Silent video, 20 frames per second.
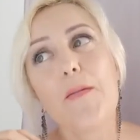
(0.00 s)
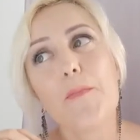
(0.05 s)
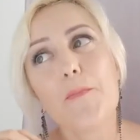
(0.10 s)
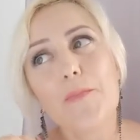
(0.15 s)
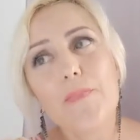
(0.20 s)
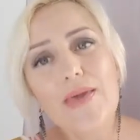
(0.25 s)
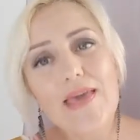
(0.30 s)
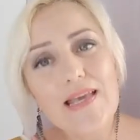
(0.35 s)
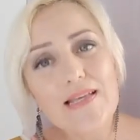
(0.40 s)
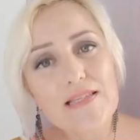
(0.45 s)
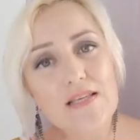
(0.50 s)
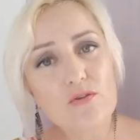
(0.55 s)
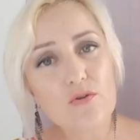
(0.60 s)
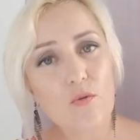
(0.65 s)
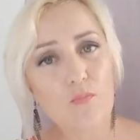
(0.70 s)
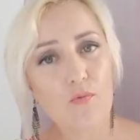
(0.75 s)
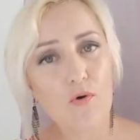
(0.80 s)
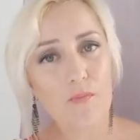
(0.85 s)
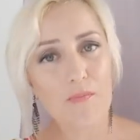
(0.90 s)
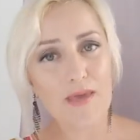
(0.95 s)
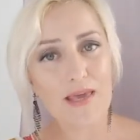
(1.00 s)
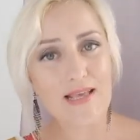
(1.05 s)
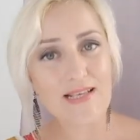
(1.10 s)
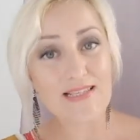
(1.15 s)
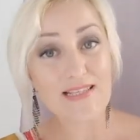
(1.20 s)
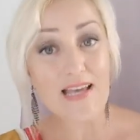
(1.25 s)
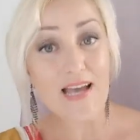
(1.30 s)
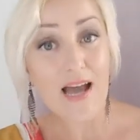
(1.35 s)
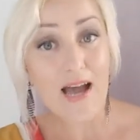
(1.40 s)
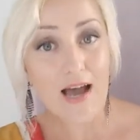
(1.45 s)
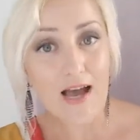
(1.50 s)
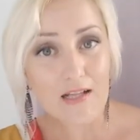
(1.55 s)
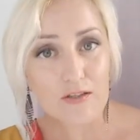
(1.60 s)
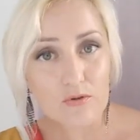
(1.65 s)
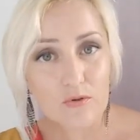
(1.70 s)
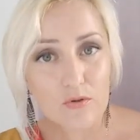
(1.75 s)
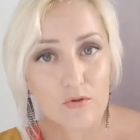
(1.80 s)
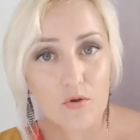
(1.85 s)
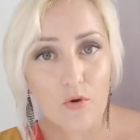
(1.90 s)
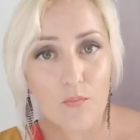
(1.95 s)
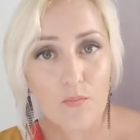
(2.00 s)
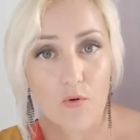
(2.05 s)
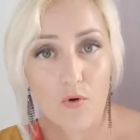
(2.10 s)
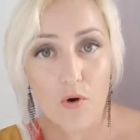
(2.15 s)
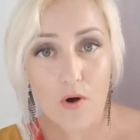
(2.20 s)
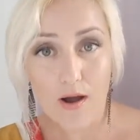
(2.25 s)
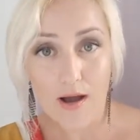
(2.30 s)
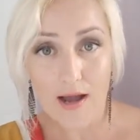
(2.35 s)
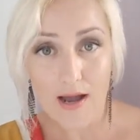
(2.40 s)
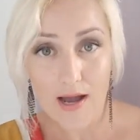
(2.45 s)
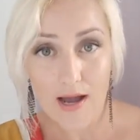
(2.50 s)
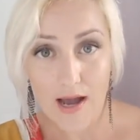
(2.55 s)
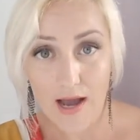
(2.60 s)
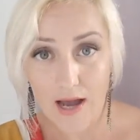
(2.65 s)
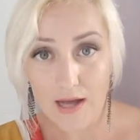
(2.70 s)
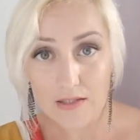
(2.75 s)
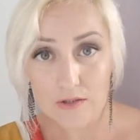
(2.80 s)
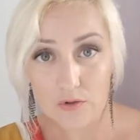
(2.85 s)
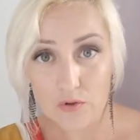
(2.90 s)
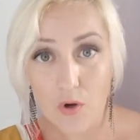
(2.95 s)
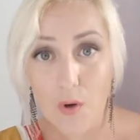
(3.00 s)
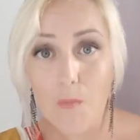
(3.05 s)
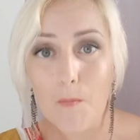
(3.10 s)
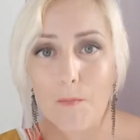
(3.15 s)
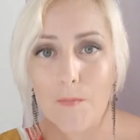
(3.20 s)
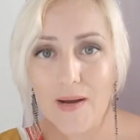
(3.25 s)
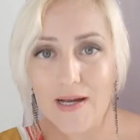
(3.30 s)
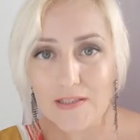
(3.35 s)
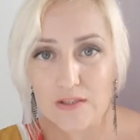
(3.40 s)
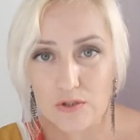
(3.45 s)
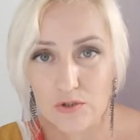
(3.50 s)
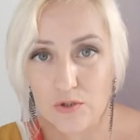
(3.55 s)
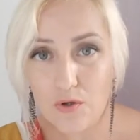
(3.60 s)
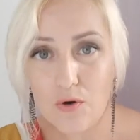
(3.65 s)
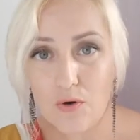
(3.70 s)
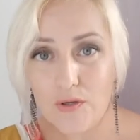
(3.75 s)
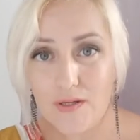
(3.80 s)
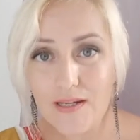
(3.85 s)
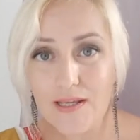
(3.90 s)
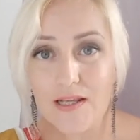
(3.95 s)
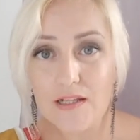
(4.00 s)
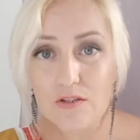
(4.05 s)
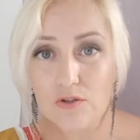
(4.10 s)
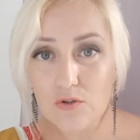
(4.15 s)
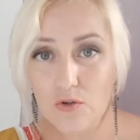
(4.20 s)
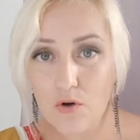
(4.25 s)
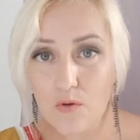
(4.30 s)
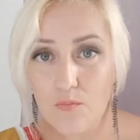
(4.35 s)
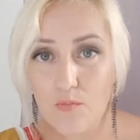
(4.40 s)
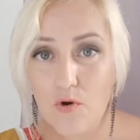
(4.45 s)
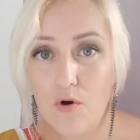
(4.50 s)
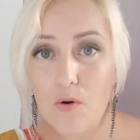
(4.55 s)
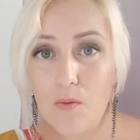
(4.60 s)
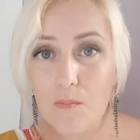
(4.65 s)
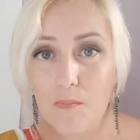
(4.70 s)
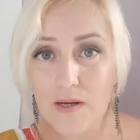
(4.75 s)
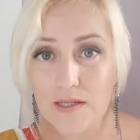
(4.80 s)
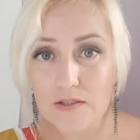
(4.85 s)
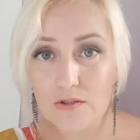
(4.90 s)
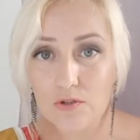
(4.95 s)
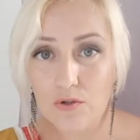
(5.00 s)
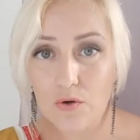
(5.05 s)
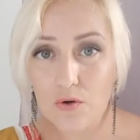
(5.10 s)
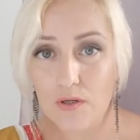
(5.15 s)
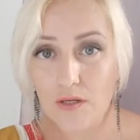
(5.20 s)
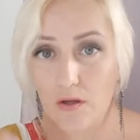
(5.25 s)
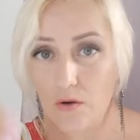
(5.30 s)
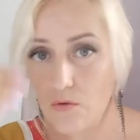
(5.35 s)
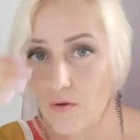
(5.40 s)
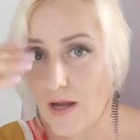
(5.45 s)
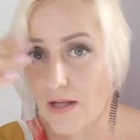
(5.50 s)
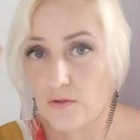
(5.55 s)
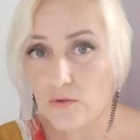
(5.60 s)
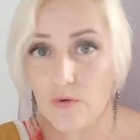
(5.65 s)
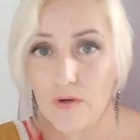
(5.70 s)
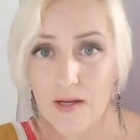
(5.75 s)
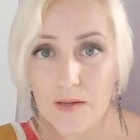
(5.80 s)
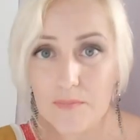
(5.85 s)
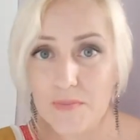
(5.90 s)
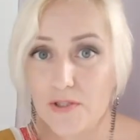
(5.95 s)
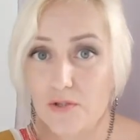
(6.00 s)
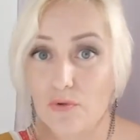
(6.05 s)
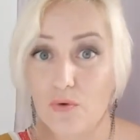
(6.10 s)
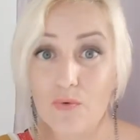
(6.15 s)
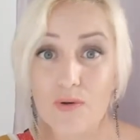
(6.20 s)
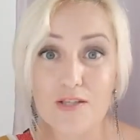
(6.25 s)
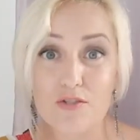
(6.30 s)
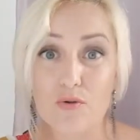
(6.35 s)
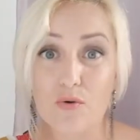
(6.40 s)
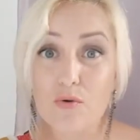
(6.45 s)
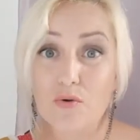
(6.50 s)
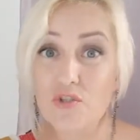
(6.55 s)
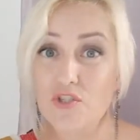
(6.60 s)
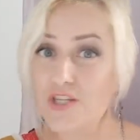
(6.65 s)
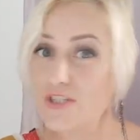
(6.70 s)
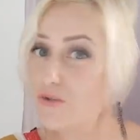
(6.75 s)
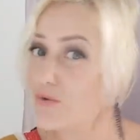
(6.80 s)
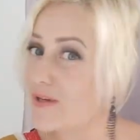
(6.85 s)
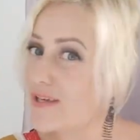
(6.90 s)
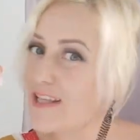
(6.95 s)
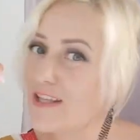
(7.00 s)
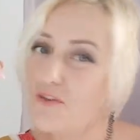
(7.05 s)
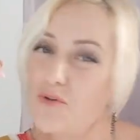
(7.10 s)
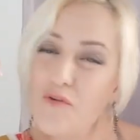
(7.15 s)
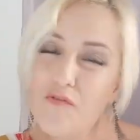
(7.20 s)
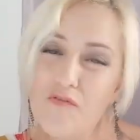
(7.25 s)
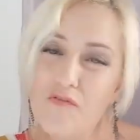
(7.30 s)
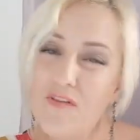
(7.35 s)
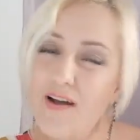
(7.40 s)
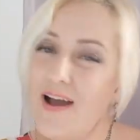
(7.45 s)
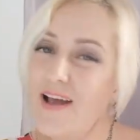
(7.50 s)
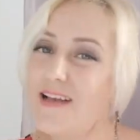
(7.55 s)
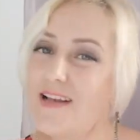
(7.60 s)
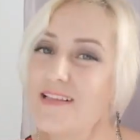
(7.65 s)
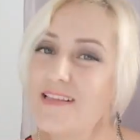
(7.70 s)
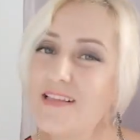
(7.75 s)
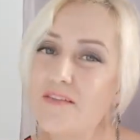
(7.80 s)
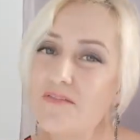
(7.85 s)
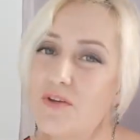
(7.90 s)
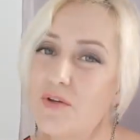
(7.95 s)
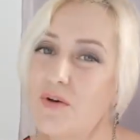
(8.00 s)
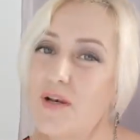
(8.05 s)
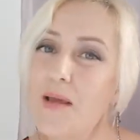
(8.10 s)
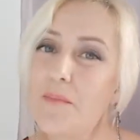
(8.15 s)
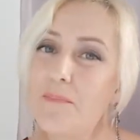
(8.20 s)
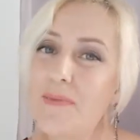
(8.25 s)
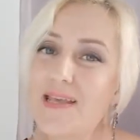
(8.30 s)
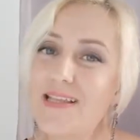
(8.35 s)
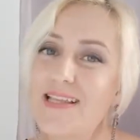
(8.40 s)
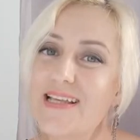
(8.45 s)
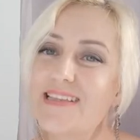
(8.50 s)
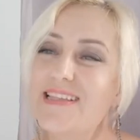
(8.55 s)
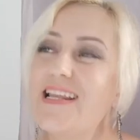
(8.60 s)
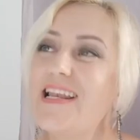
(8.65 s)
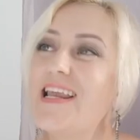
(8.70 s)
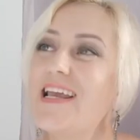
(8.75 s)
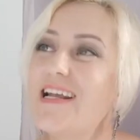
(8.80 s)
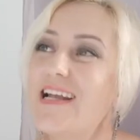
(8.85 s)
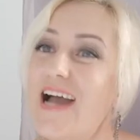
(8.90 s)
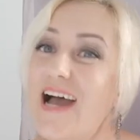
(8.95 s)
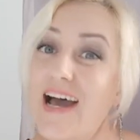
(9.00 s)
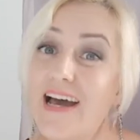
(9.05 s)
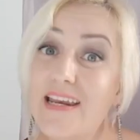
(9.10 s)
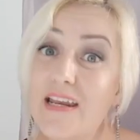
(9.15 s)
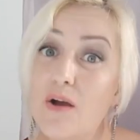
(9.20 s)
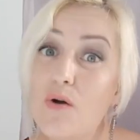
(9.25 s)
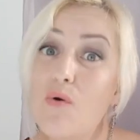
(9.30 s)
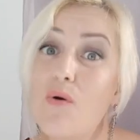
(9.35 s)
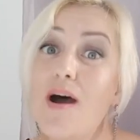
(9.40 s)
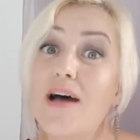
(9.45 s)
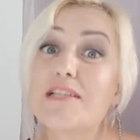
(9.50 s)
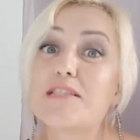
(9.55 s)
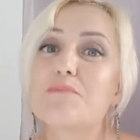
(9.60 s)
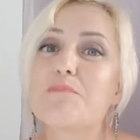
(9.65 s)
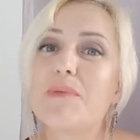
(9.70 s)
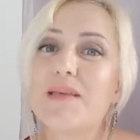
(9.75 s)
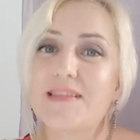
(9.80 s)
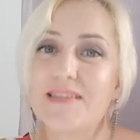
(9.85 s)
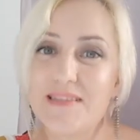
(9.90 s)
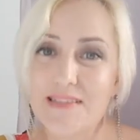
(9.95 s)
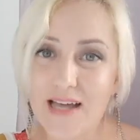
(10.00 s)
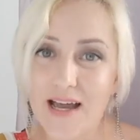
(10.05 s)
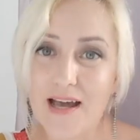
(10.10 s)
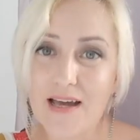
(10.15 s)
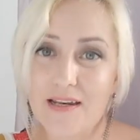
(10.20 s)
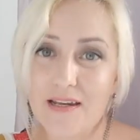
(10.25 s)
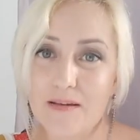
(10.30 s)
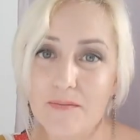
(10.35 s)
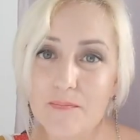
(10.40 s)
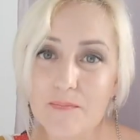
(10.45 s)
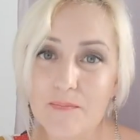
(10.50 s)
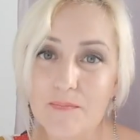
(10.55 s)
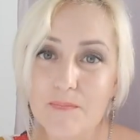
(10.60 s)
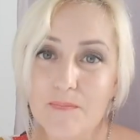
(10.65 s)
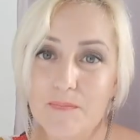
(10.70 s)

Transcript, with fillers: mese dopo mese, anno dopo anno, mattone dopo mattone. Quando ho capito questo concetto che non vale davvero la pena delegare o aspettare.